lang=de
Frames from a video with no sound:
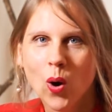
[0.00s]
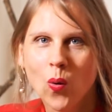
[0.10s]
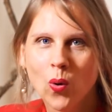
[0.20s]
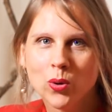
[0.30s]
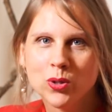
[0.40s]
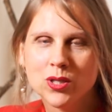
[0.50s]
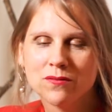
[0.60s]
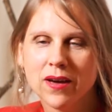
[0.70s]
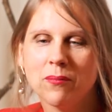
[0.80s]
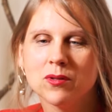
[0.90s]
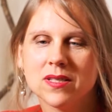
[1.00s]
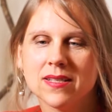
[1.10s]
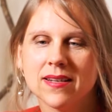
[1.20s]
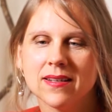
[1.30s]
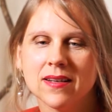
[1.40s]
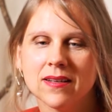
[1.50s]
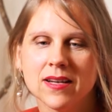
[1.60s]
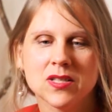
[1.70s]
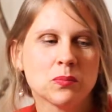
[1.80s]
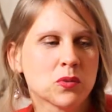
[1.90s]
Und wir haben uns dann, äh,
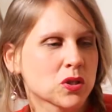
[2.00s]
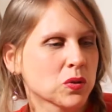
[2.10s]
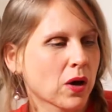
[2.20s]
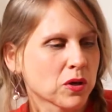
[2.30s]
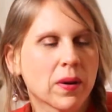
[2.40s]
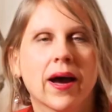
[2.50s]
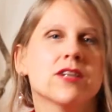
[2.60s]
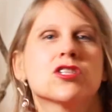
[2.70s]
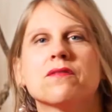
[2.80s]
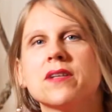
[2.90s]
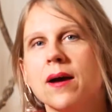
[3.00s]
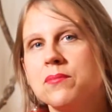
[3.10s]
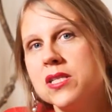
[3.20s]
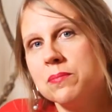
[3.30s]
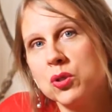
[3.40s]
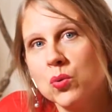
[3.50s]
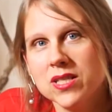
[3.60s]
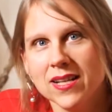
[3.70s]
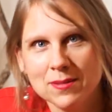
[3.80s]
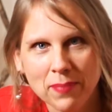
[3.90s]
also sie müssten auch eine Bereitschaft haben, sich mit
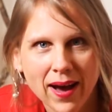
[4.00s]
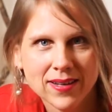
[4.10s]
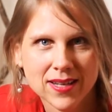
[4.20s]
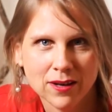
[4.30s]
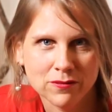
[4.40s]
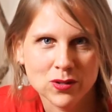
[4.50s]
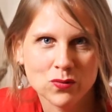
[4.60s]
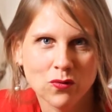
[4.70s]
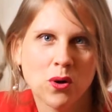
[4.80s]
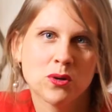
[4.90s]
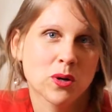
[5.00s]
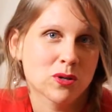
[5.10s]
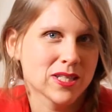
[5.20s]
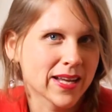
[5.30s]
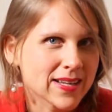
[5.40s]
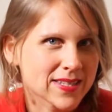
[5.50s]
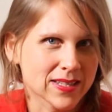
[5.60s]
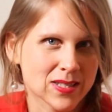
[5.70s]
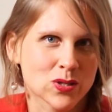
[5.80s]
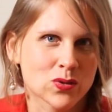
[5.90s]
uns als Paar treffen zu wollen und
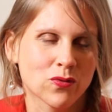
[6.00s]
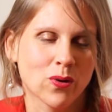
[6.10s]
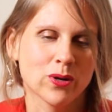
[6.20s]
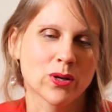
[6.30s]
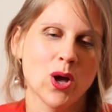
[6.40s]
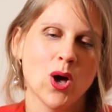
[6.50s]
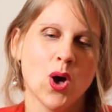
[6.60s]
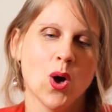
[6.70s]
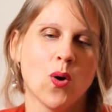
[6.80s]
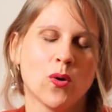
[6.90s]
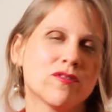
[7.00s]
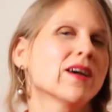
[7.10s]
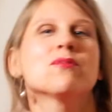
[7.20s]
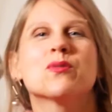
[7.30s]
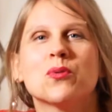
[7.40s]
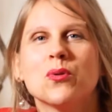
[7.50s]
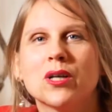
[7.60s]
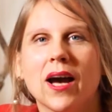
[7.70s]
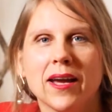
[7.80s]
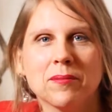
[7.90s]
auseinandersetzen zu wollen. Und wir haben zum
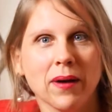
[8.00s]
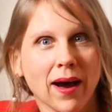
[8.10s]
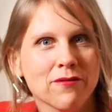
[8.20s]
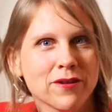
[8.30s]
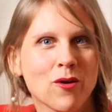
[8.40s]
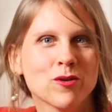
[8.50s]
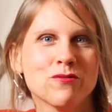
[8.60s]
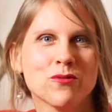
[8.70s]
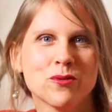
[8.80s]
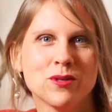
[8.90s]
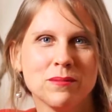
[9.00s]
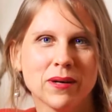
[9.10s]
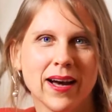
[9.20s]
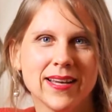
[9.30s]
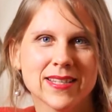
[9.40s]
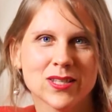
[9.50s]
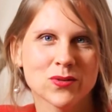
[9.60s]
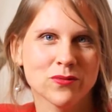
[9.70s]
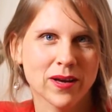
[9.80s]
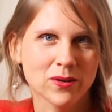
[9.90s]
Glück ein paar Frauen gefunden, die bereit
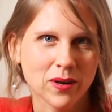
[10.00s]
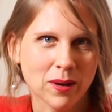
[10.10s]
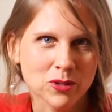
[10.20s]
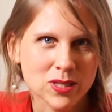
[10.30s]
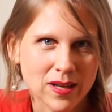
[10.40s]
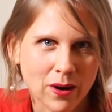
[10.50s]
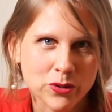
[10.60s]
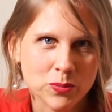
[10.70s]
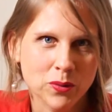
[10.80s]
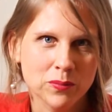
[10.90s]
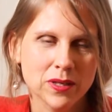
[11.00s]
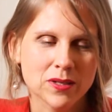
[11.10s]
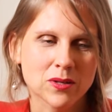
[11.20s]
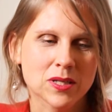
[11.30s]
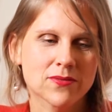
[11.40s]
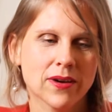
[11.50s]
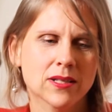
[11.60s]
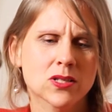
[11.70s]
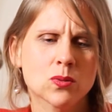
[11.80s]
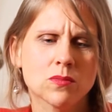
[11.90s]
dazu waren und haben uns da ausprobiert. Und es
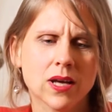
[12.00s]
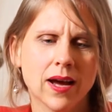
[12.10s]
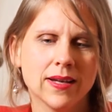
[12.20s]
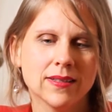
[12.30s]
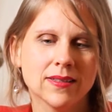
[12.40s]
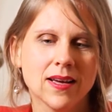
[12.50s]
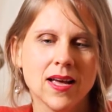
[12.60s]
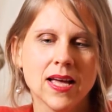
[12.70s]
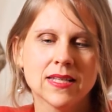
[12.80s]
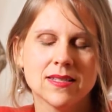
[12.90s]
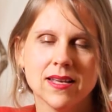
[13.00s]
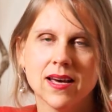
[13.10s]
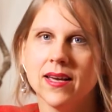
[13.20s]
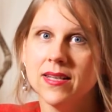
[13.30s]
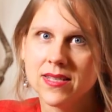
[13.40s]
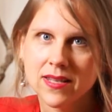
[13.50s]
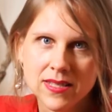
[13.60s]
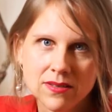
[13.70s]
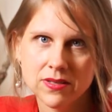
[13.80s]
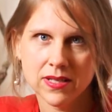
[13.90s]
waren zum Teil sehr
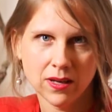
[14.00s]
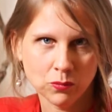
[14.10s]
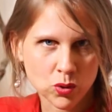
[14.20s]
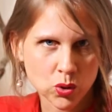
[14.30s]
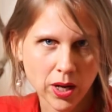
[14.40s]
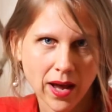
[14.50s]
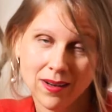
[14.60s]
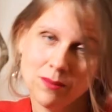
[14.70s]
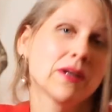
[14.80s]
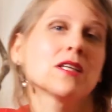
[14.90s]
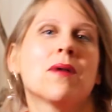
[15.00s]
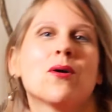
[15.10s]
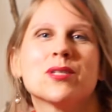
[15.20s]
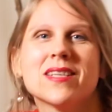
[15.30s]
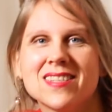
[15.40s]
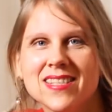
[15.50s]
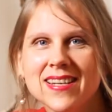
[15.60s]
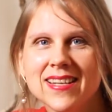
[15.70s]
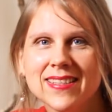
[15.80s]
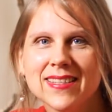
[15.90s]
intensive, sehr emotionale, manchmal auch sehr
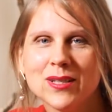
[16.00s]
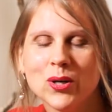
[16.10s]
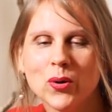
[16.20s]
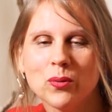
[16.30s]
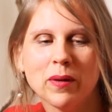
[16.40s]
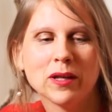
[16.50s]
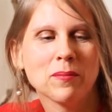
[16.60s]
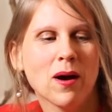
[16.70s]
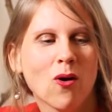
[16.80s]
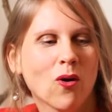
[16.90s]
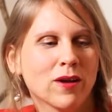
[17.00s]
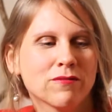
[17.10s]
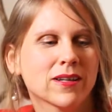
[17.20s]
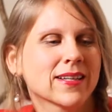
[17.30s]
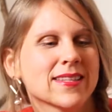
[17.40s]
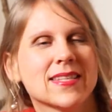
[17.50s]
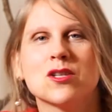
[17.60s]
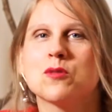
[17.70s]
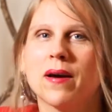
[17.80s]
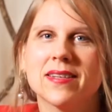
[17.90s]
sinnliche und manchmal auch einfach ganz
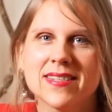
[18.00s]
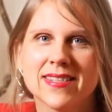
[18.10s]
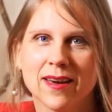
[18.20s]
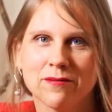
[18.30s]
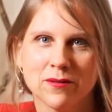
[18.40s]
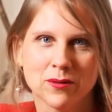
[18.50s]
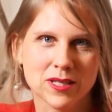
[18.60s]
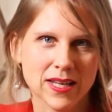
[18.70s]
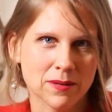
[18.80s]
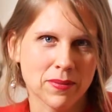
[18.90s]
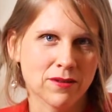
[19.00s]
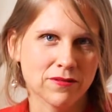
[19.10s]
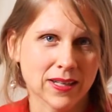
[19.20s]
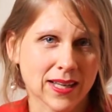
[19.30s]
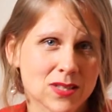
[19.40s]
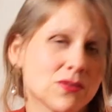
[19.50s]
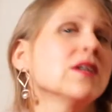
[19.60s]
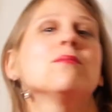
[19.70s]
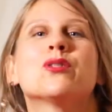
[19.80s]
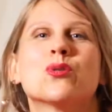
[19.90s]
entspannte Treffen. Und das hat aber einfach ganz viel
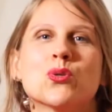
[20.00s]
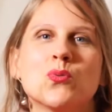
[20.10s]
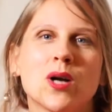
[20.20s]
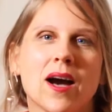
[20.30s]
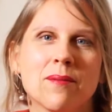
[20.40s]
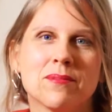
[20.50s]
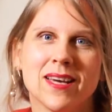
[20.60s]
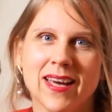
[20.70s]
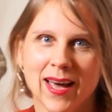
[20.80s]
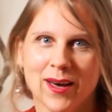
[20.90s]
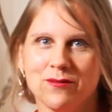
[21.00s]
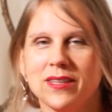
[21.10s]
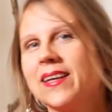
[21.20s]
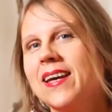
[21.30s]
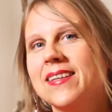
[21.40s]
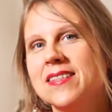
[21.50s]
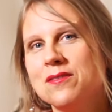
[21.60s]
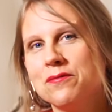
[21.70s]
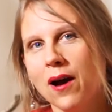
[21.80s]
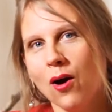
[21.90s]
damit zu tun gehabt, wie reagiert
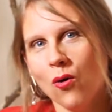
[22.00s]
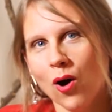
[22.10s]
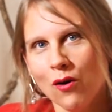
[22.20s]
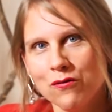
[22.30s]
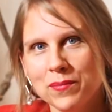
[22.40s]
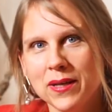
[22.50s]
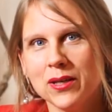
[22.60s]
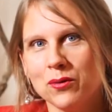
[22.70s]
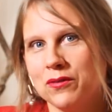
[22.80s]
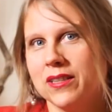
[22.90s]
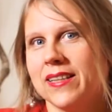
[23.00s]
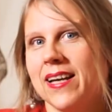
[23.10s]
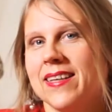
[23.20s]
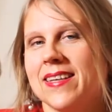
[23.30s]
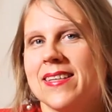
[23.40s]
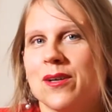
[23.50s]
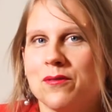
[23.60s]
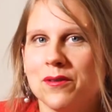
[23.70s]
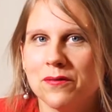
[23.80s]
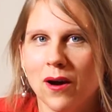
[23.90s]
die Frau auf mich und wie reagiere ich auf
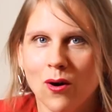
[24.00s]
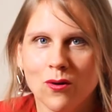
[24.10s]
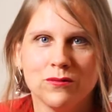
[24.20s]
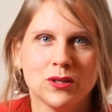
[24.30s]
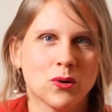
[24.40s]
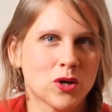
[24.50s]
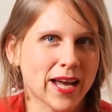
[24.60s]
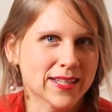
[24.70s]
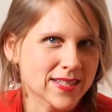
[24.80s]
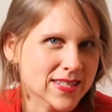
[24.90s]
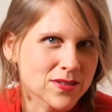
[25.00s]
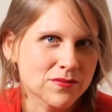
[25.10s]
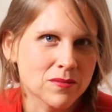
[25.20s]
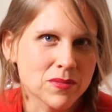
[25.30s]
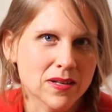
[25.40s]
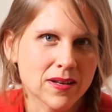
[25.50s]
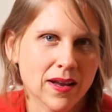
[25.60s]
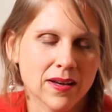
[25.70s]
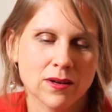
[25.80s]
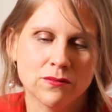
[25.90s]
die Frau, wie connected sind wir
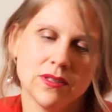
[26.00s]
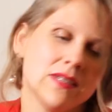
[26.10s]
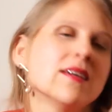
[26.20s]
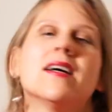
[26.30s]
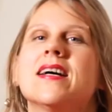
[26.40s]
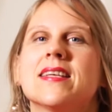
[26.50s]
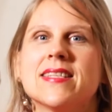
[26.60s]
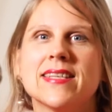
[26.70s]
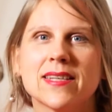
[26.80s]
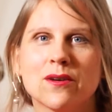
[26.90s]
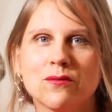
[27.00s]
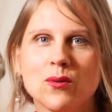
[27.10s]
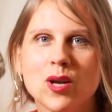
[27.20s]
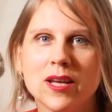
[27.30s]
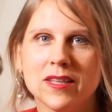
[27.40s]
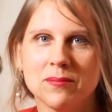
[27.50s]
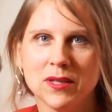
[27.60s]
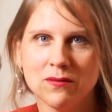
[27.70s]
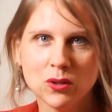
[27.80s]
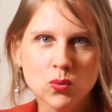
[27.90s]
miteinander, wie sicher fühle ich
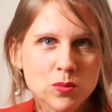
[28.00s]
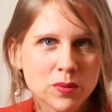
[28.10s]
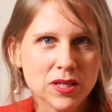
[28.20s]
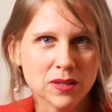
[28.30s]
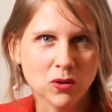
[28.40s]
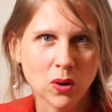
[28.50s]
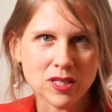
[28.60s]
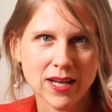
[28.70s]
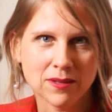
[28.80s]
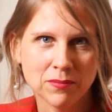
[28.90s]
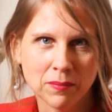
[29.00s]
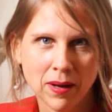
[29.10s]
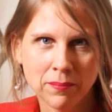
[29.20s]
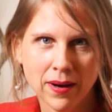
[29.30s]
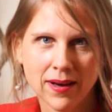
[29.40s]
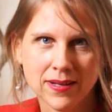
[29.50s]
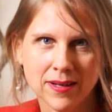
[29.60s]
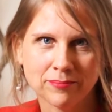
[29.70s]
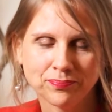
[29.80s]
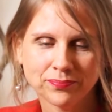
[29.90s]
mich, wie gut bin ich im Kontakt mit meinem
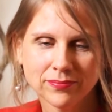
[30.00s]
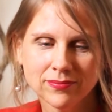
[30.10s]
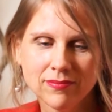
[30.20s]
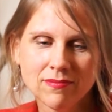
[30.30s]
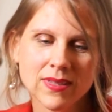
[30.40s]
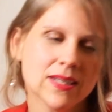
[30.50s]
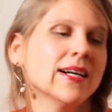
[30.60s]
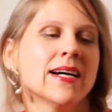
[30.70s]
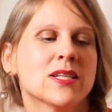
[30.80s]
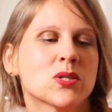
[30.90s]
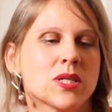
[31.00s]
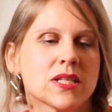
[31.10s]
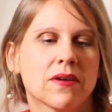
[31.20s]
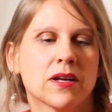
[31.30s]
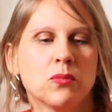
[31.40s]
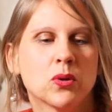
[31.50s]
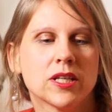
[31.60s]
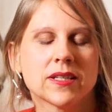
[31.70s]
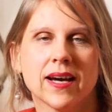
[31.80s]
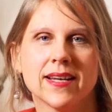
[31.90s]
Partner. Also das war eine
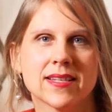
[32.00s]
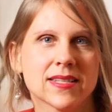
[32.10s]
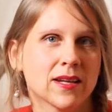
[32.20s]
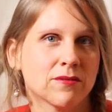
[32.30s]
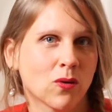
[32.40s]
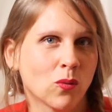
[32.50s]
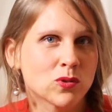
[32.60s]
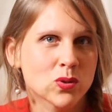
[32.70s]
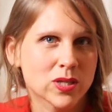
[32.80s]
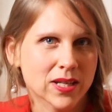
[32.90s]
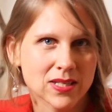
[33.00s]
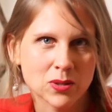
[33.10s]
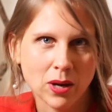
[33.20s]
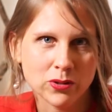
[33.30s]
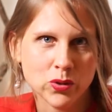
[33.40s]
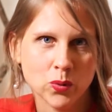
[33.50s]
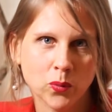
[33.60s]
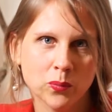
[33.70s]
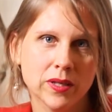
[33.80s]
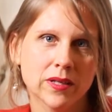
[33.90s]
Möglichkeit, das einfach umzusetzen,
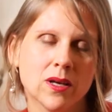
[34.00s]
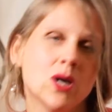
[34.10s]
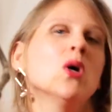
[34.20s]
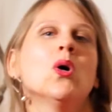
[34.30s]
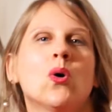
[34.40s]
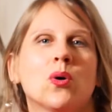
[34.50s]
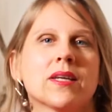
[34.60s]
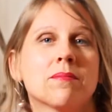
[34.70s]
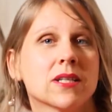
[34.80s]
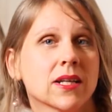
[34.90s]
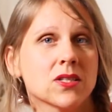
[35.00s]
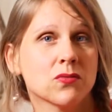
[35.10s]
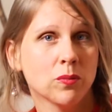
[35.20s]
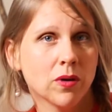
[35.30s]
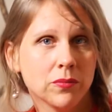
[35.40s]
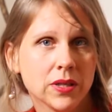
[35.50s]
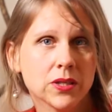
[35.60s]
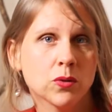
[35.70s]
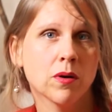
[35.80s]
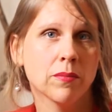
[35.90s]
auszuprobieren. Und ich habe da ganz viel über
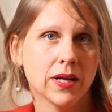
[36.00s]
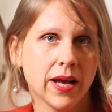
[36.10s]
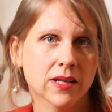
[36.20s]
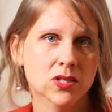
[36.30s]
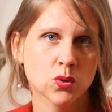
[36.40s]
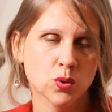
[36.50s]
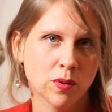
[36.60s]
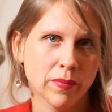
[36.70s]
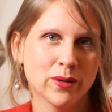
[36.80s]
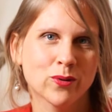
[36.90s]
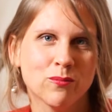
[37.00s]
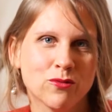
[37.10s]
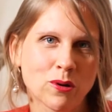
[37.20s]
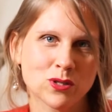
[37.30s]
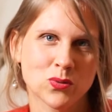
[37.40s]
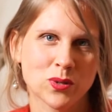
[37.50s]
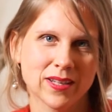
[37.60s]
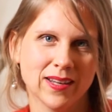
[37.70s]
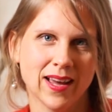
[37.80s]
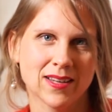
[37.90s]
mich, über meine Ängste und über meine Komfortzone
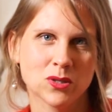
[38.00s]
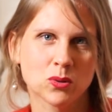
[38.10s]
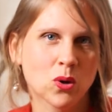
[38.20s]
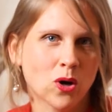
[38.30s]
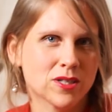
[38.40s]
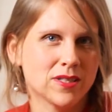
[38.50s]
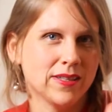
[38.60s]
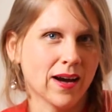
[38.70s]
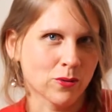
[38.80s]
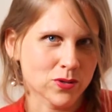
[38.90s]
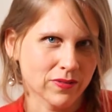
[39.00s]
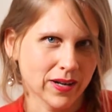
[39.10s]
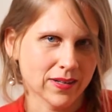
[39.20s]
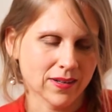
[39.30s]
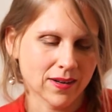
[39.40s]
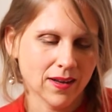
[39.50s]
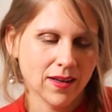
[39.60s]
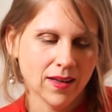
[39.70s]
gelernt und konnte die ausweiten.